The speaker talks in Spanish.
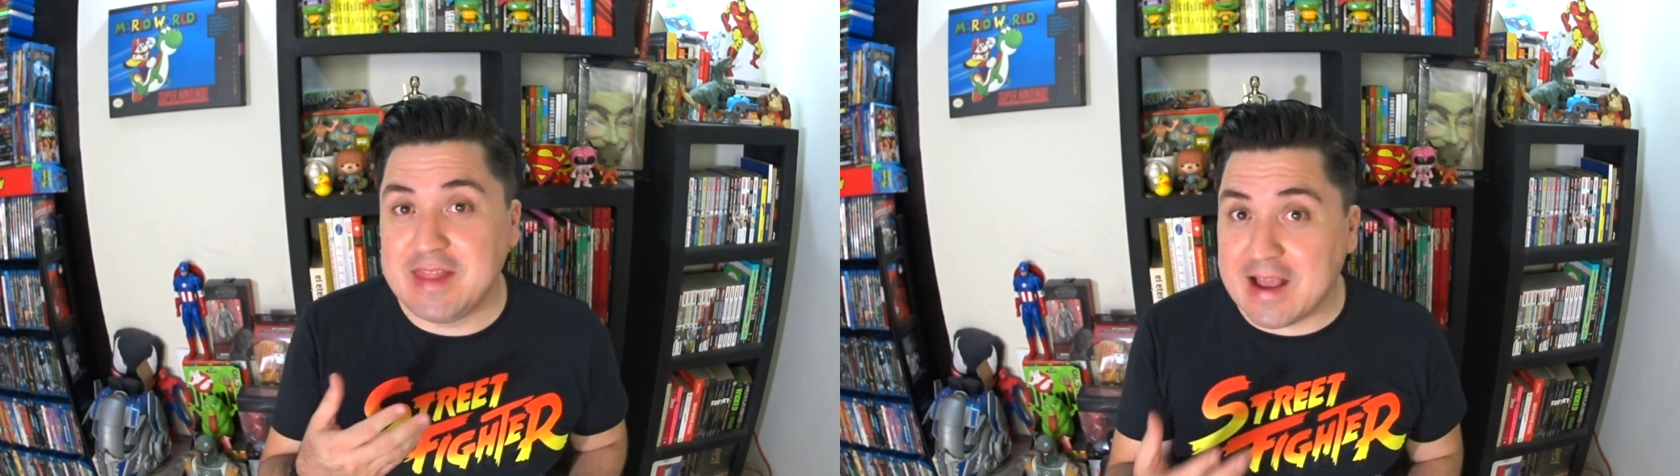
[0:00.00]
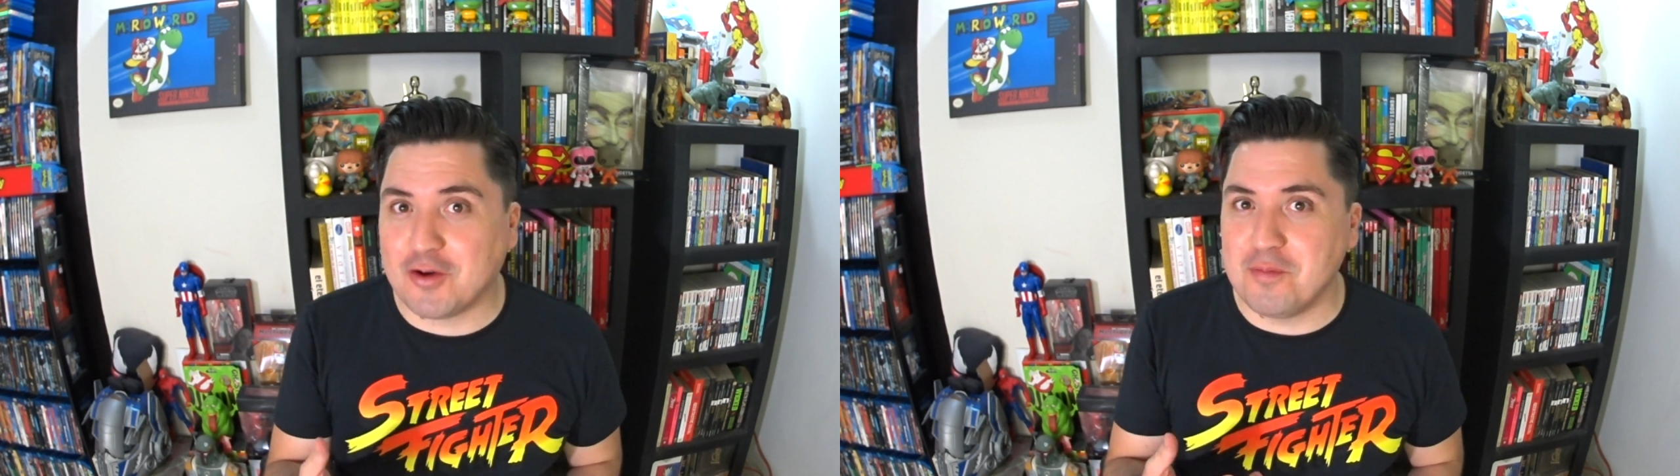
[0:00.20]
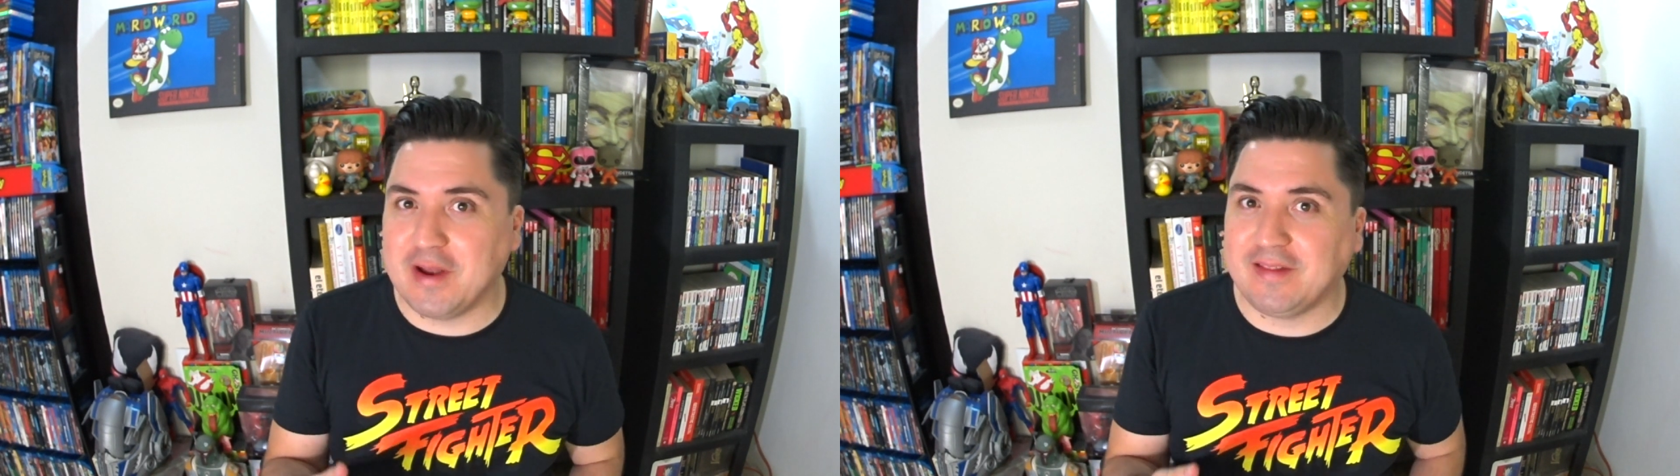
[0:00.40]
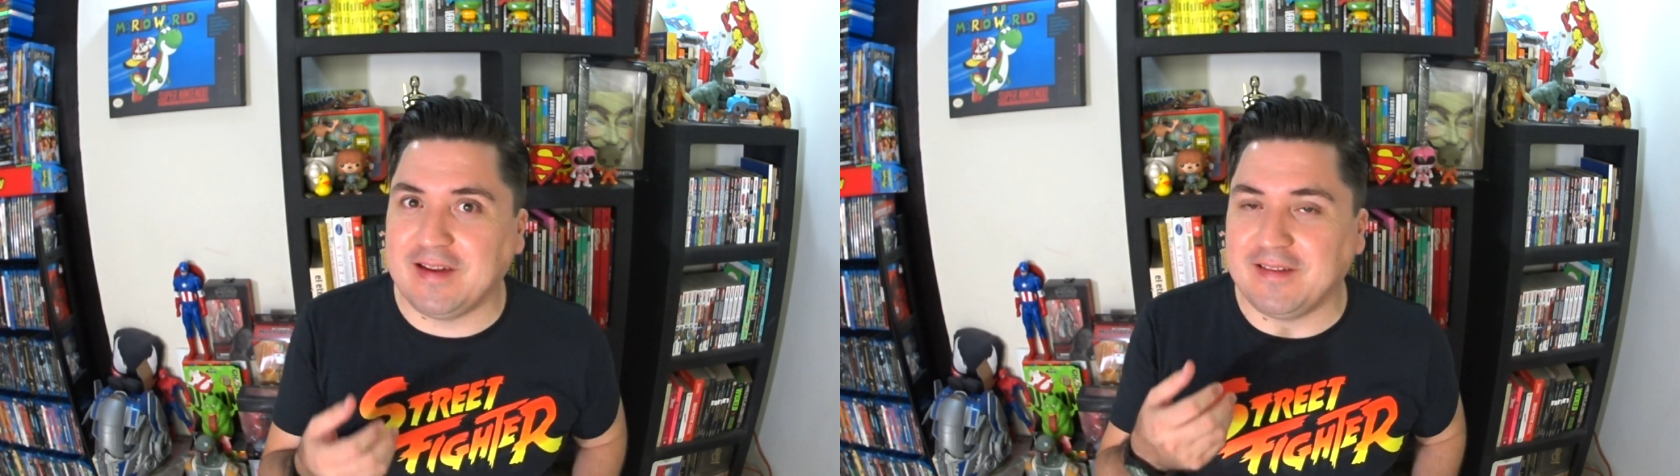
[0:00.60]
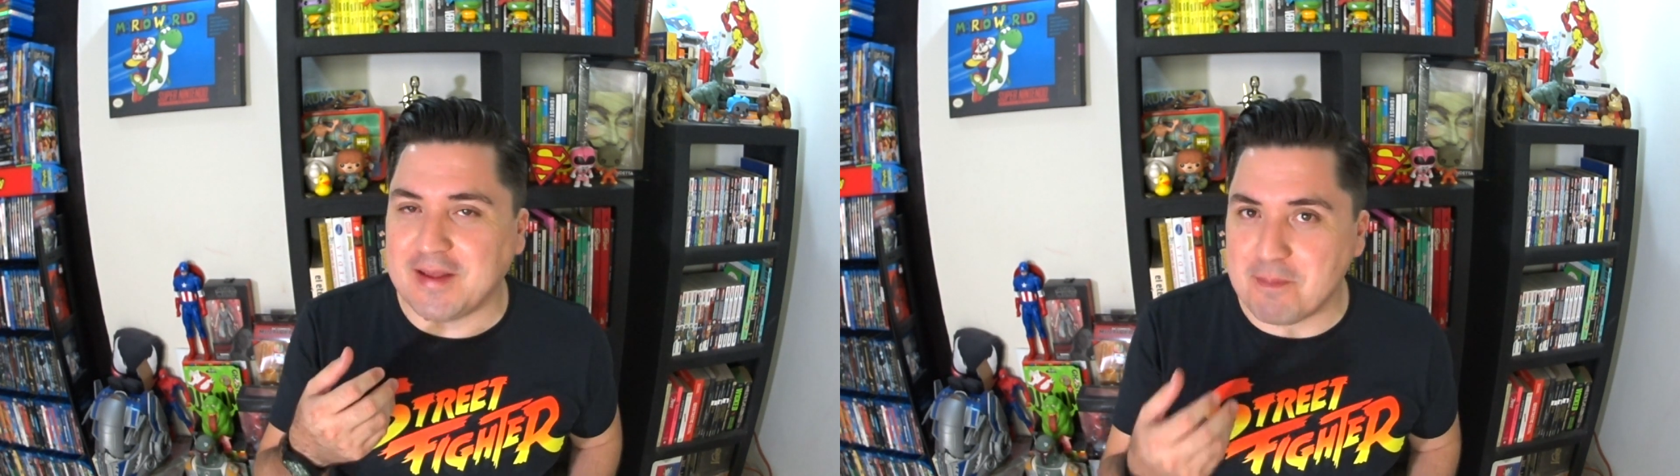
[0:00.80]
de
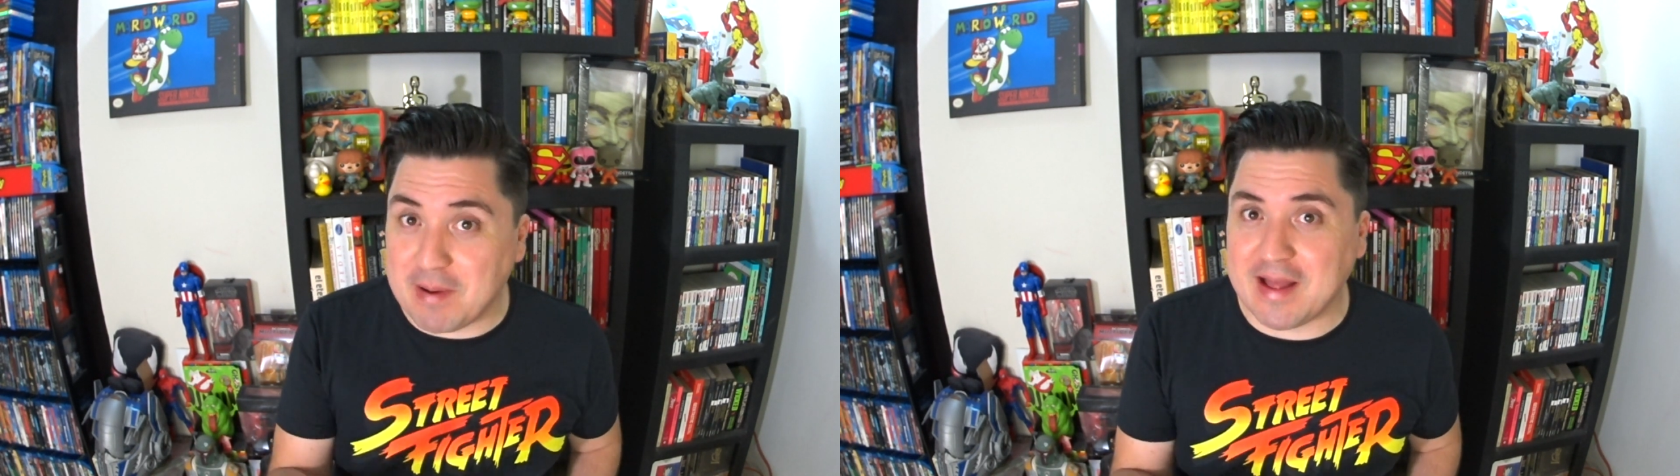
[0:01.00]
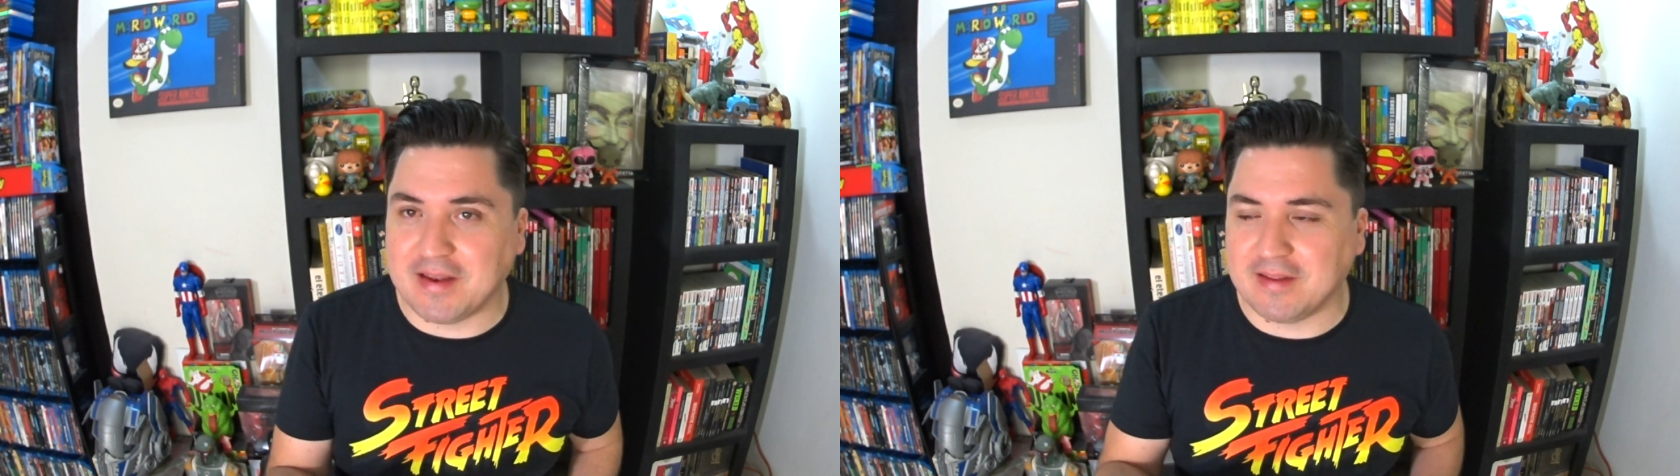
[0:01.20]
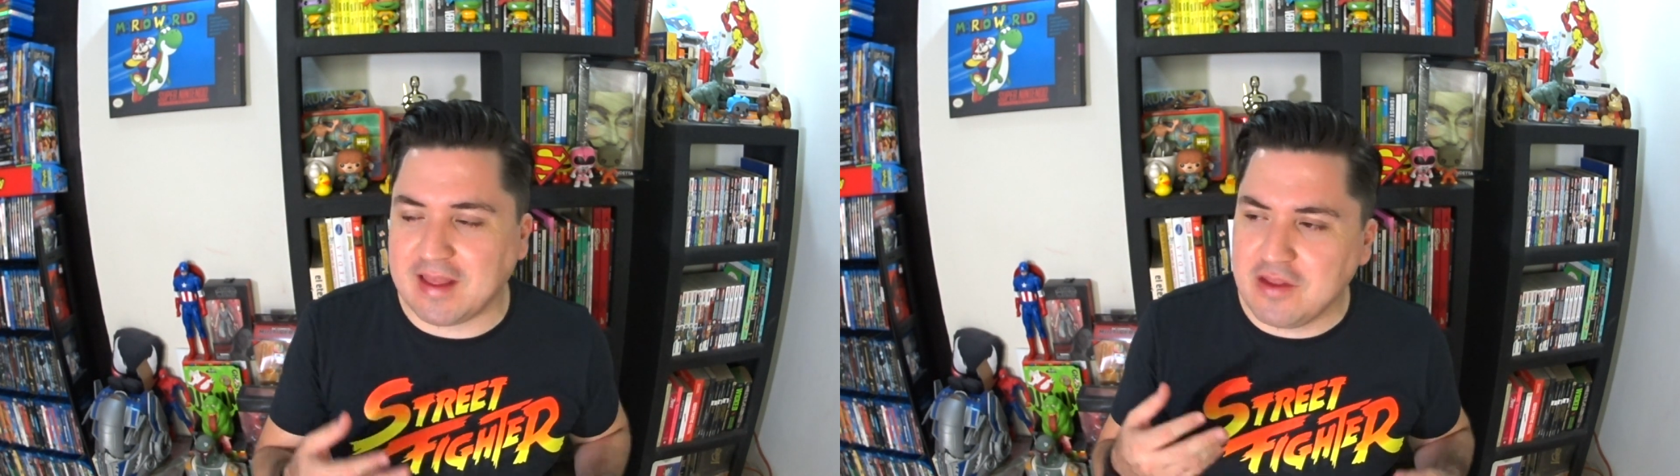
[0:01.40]
convertirse en padres.